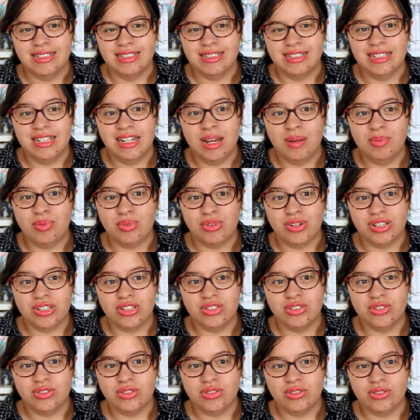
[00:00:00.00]
Et là pour
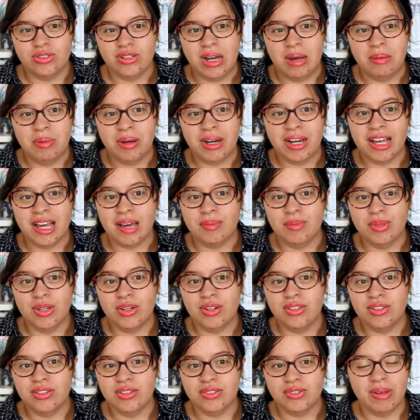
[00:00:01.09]
l'instant, à part
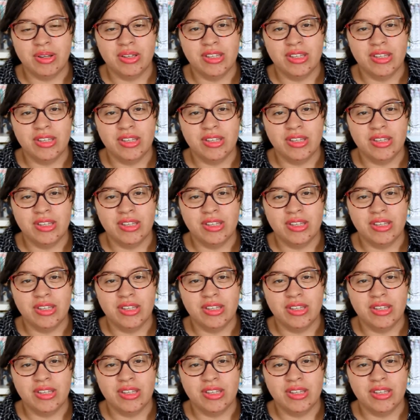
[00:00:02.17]
Hermione,